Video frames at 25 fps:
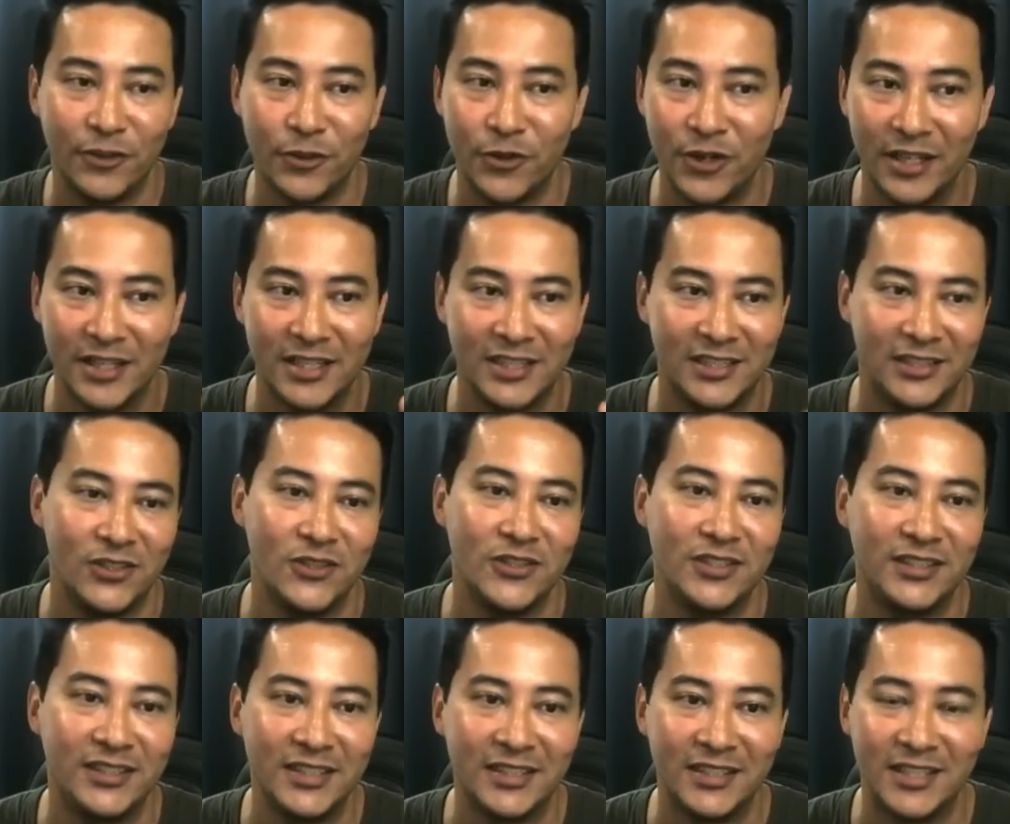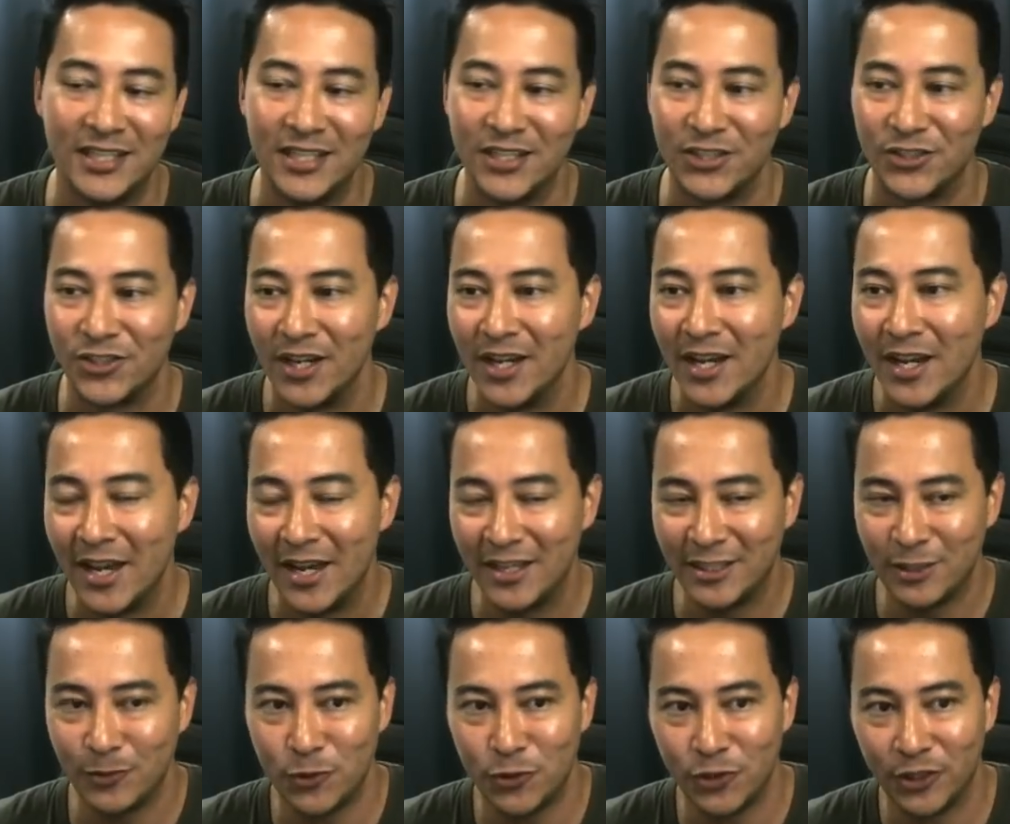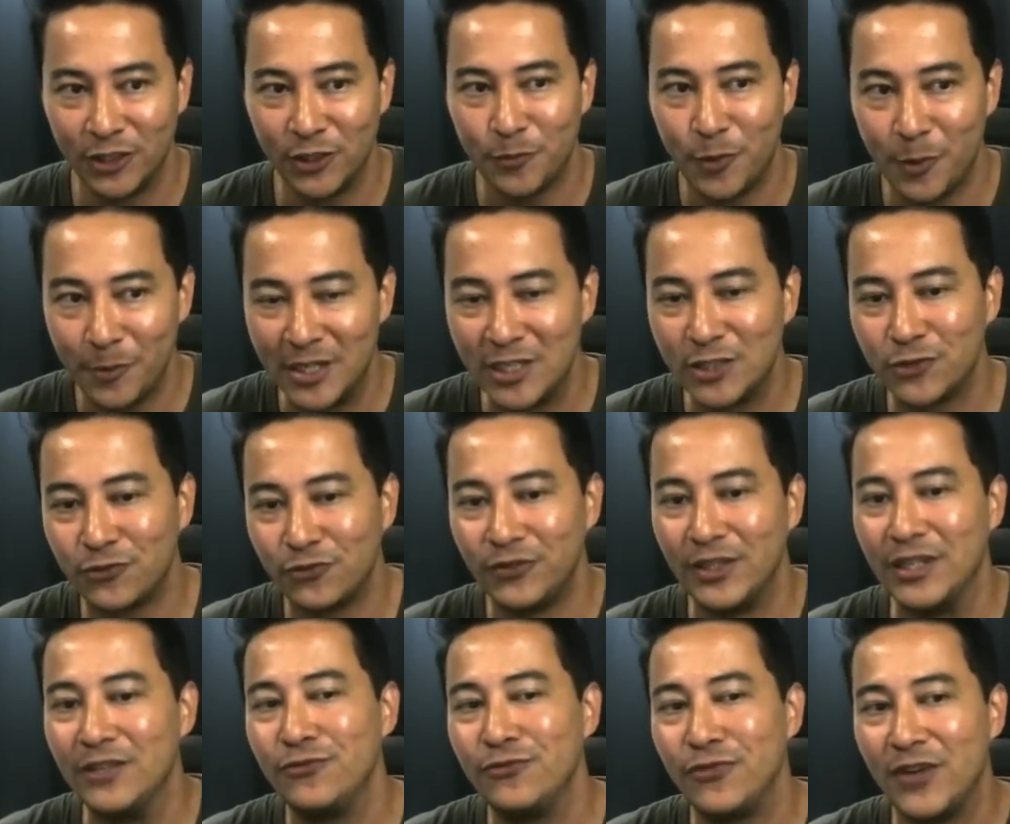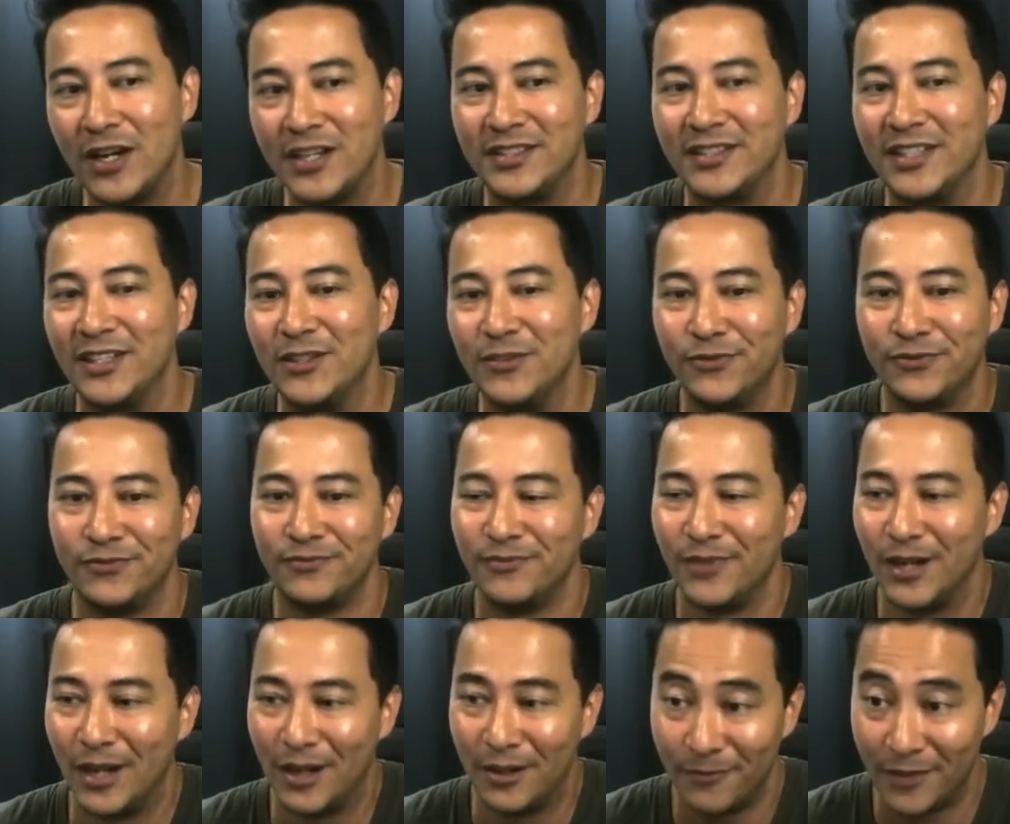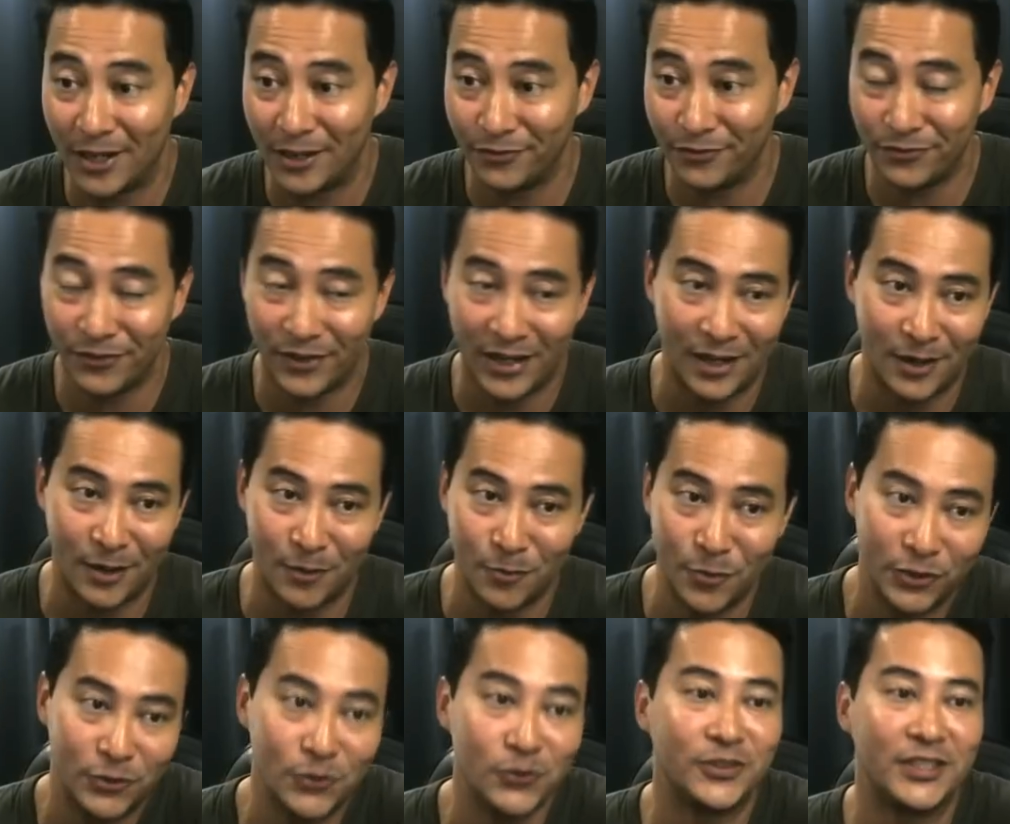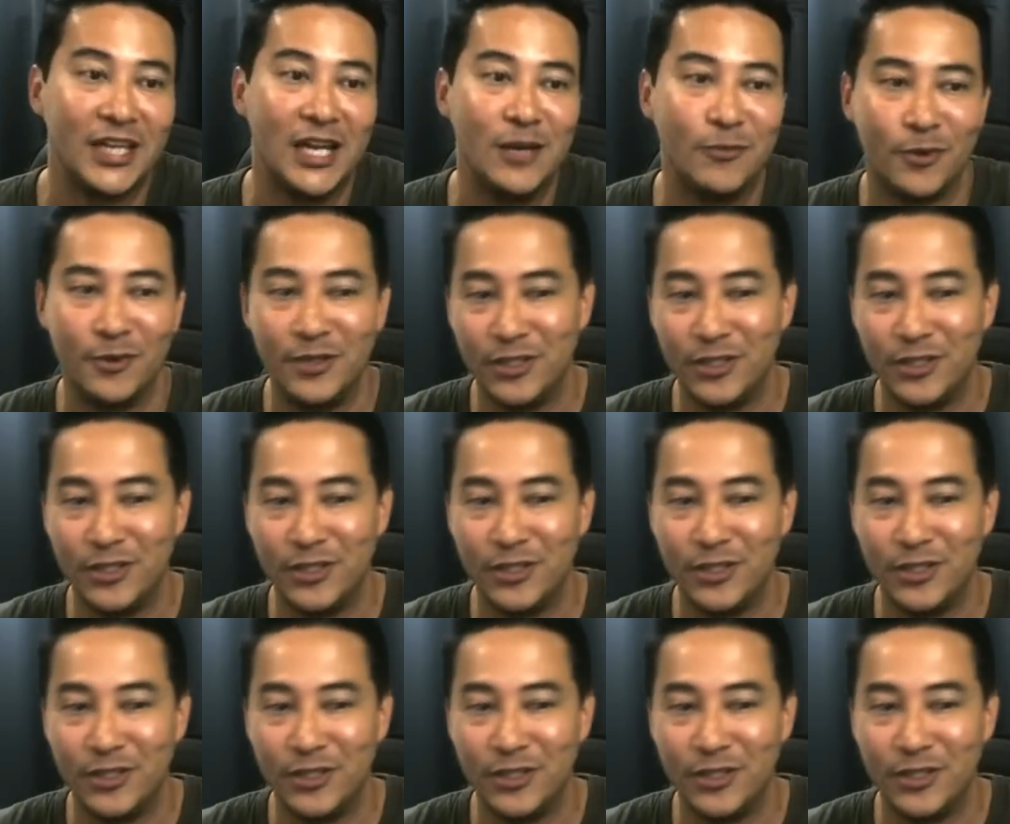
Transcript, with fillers: Agora a questão é a seguinte: essa é uma jogada que o Palmeiras vem fazendo há, há, há muito tempo.